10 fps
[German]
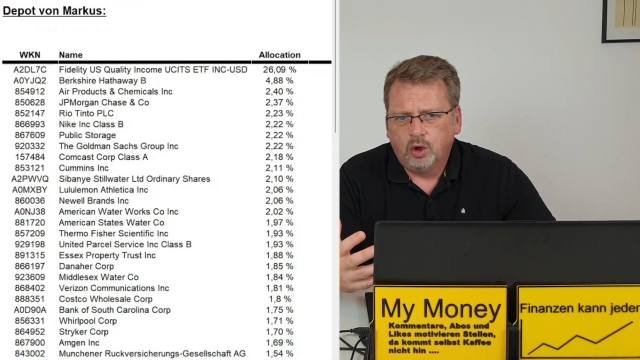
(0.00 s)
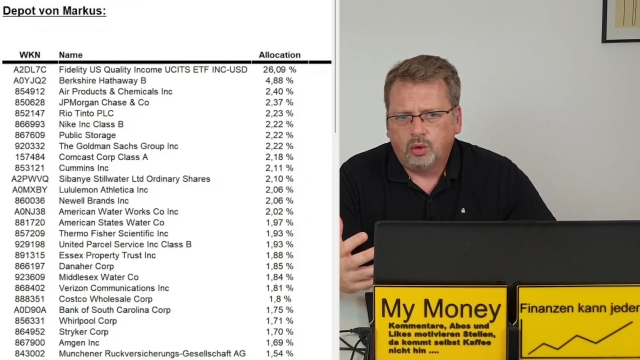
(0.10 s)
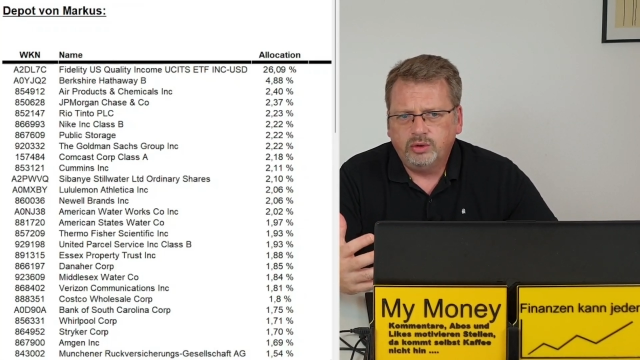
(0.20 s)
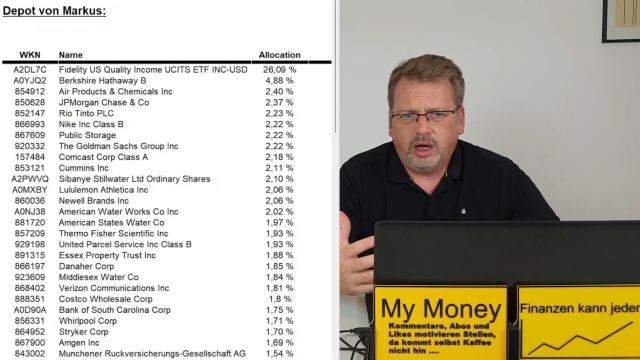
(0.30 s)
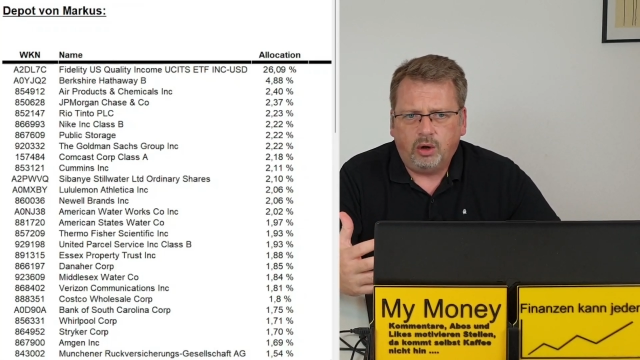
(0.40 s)

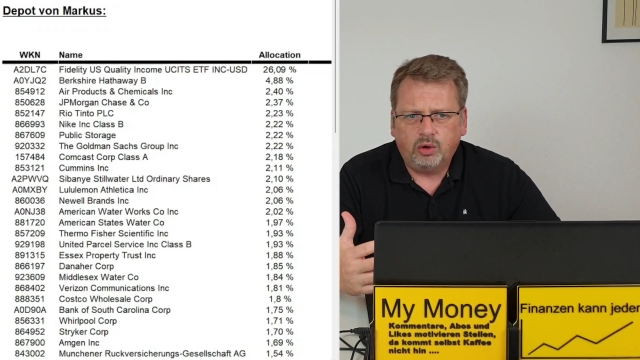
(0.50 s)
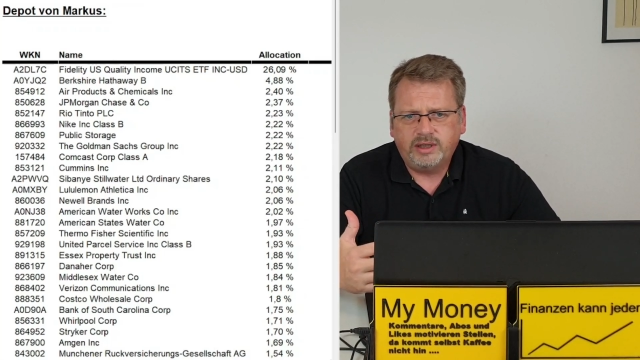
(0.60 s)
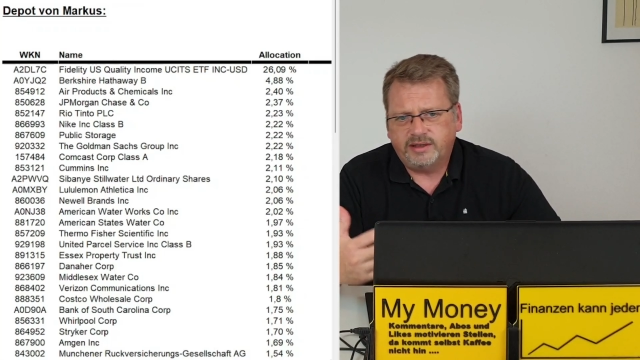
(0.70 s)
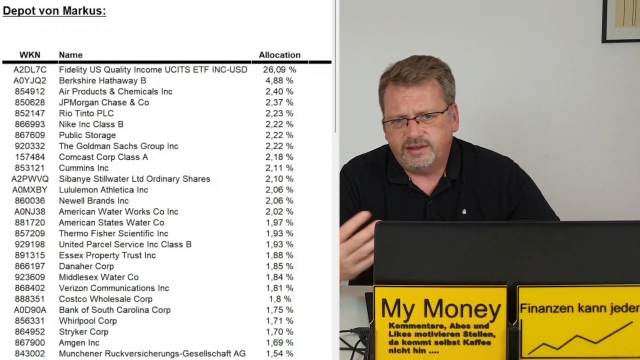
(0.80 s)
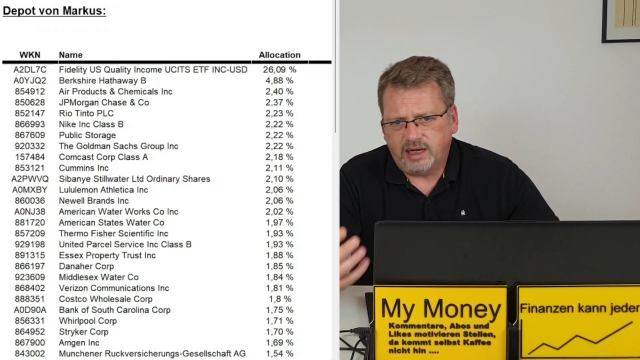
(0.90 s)
Und auch
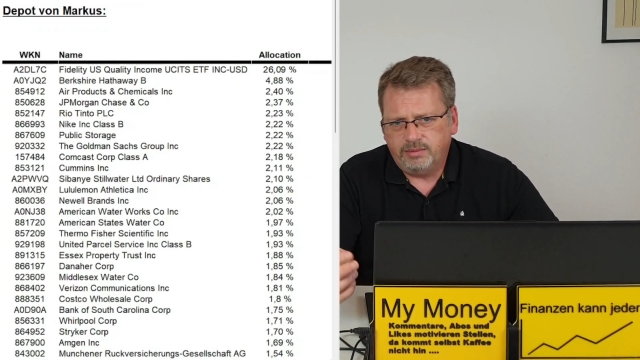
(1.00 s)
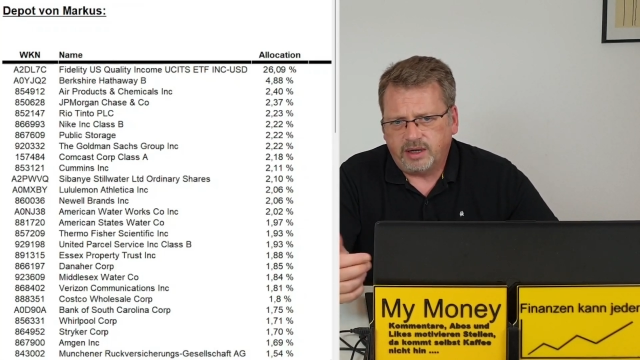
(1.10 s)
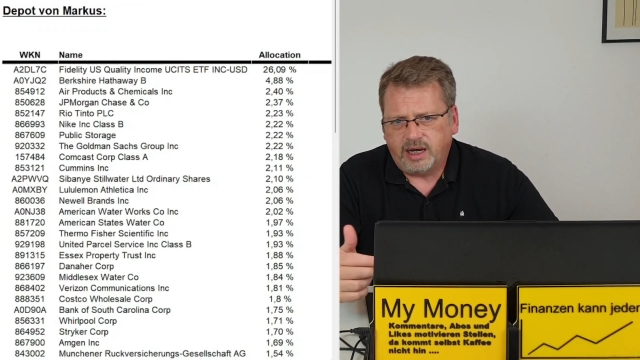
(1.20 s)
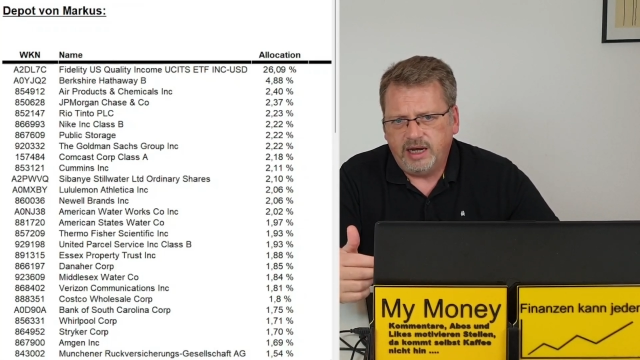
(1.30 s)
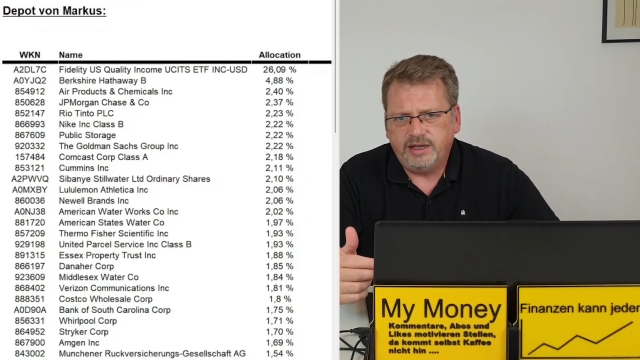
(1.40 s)
das ist ein
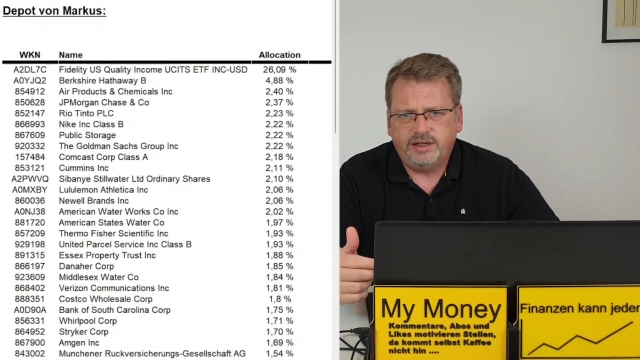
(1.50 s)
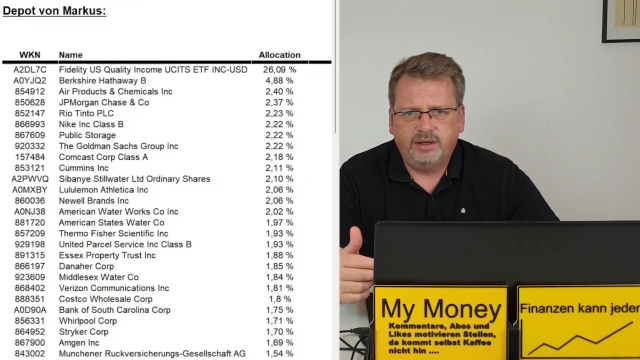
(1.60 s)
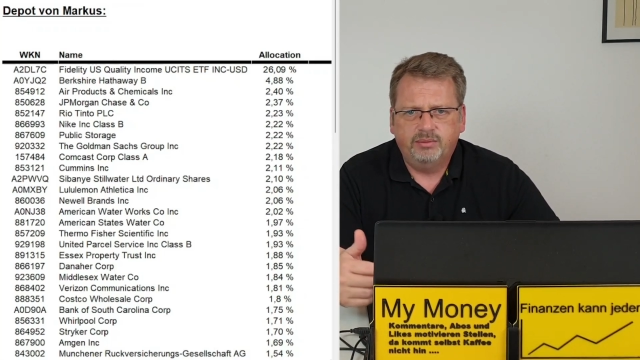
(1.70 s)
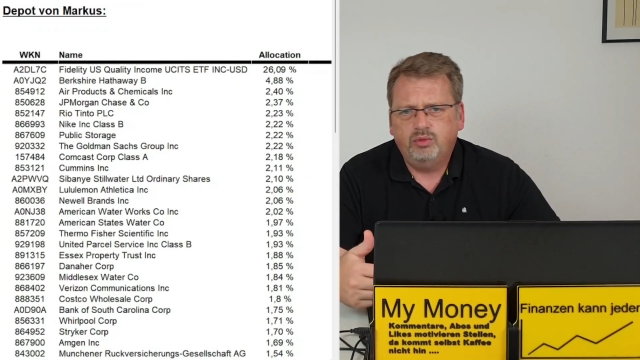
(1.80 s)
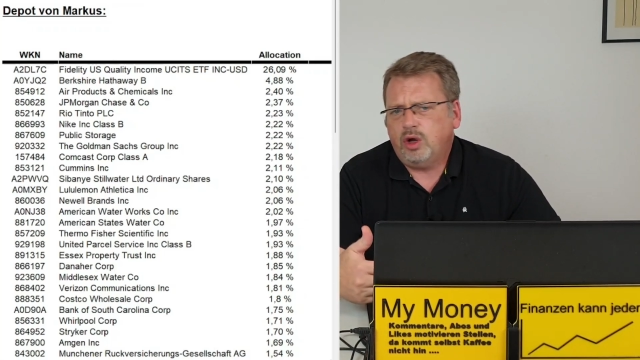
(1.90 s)

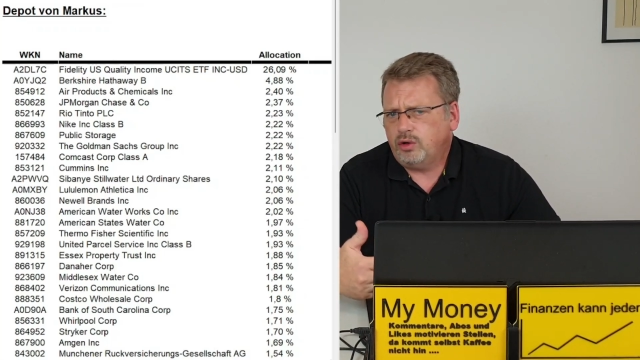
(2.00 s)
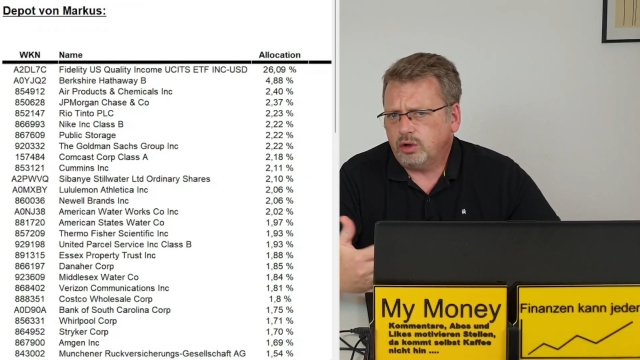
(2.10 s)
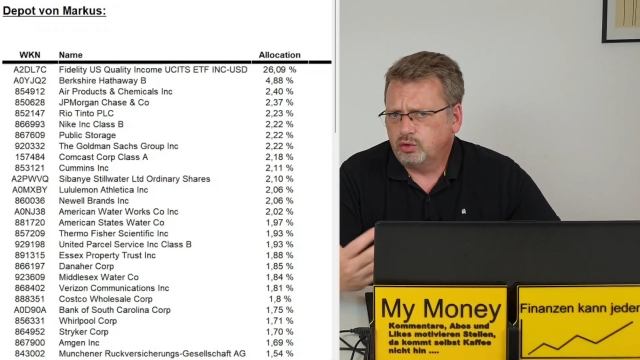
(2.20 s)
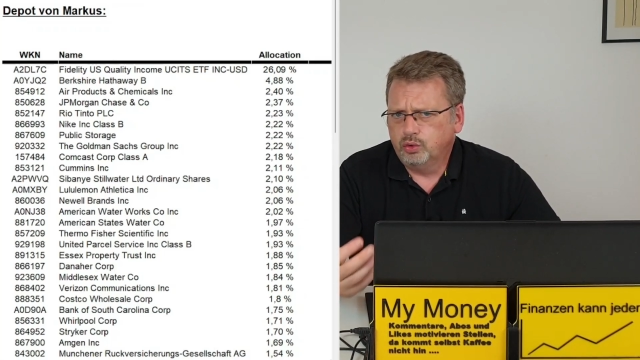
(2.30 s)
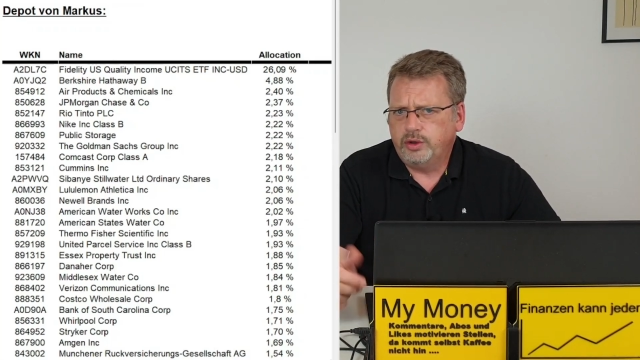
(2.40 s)
Bereich, ja,
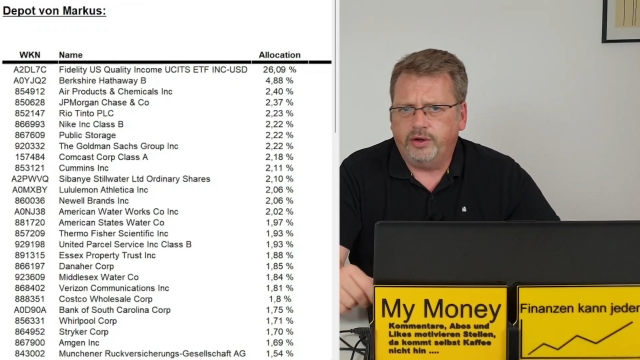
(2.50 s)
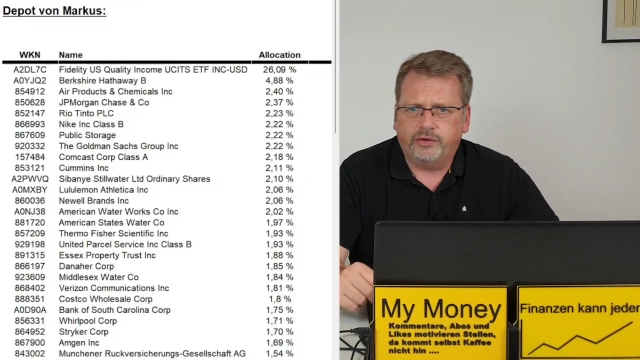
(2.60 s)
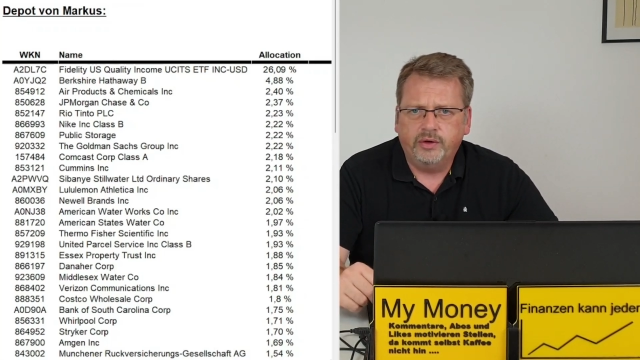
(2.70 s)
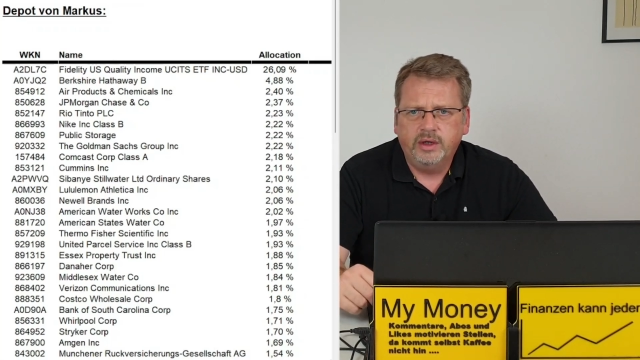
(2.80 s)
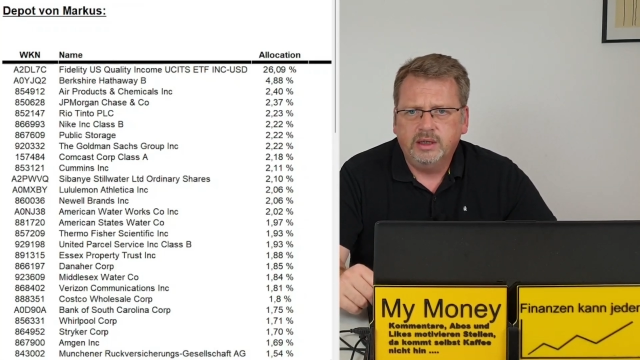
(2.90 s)
der gut ist.